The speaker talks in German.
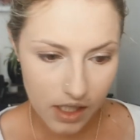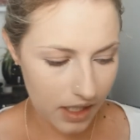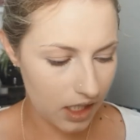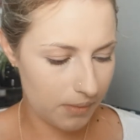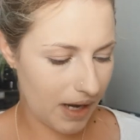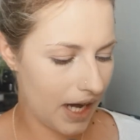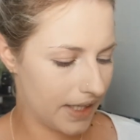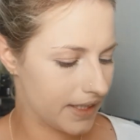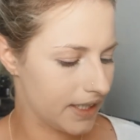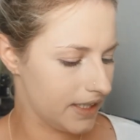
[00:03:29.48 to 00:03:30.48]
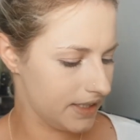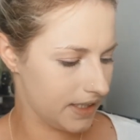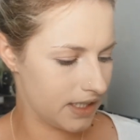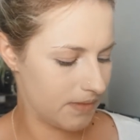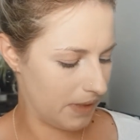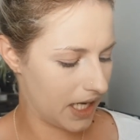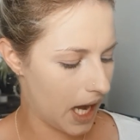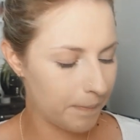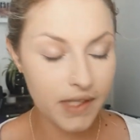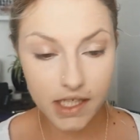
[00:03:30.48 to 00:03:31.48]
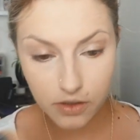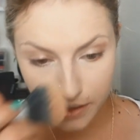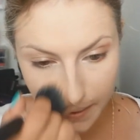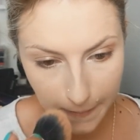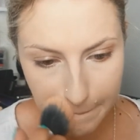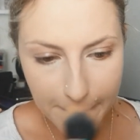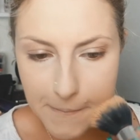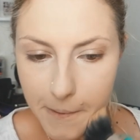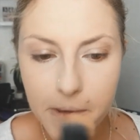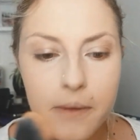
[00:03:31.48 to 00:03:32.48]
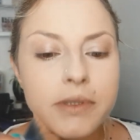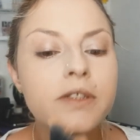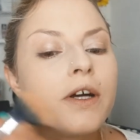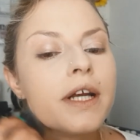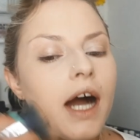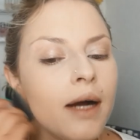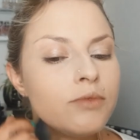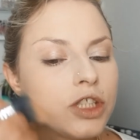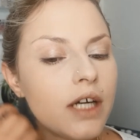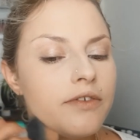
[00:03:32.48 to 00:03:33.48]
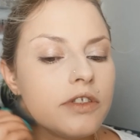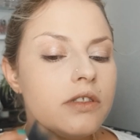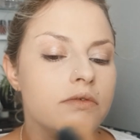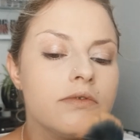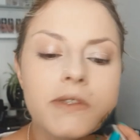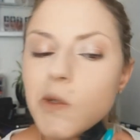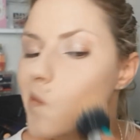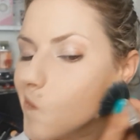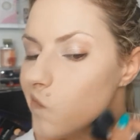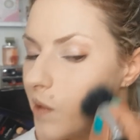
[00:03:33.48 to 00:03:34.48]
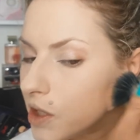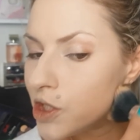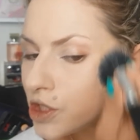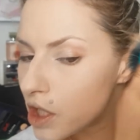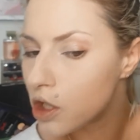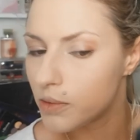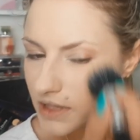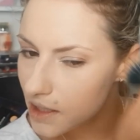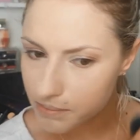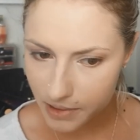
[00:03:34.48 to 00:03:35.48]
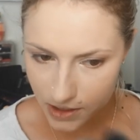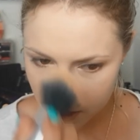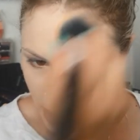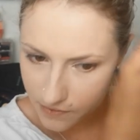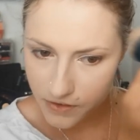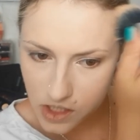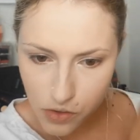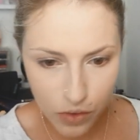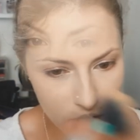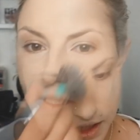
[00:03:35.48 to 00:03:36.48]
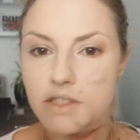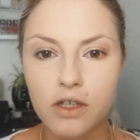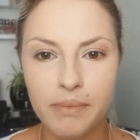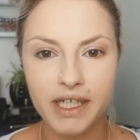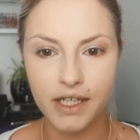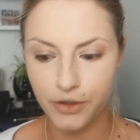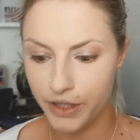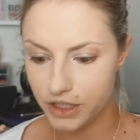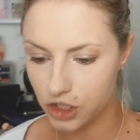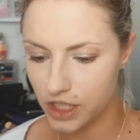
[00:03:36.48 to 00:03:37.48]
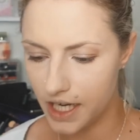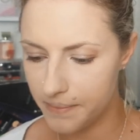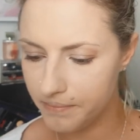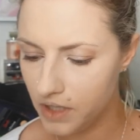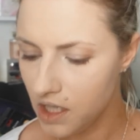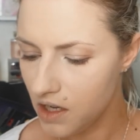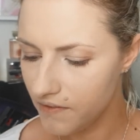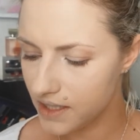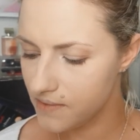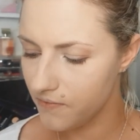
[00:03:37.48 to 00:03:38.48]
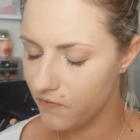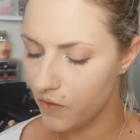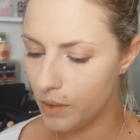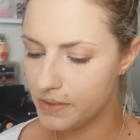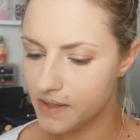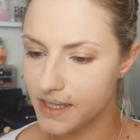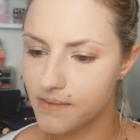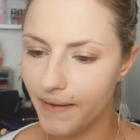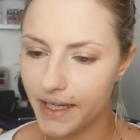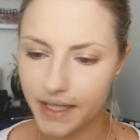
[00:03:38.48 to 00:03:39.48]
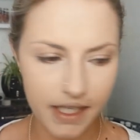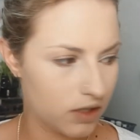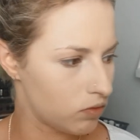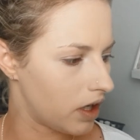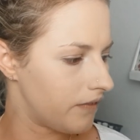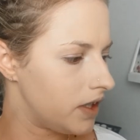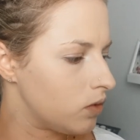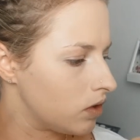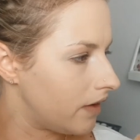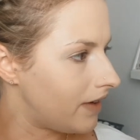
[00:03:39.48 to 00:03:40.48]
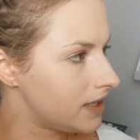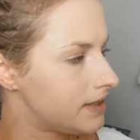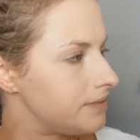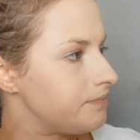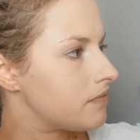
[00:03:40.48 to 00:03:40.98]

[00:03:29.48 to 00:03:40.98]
Ähm, eigentlich ist mein Update heute dran. Mal gucken, ob ich es heute Abend schaffe. Wenn nicht, dann kommt es halt ein paar Tage verzögert. Ich muss nochmal der Dörte schreiben, ob es jetzt weitergeht oder wie oder was.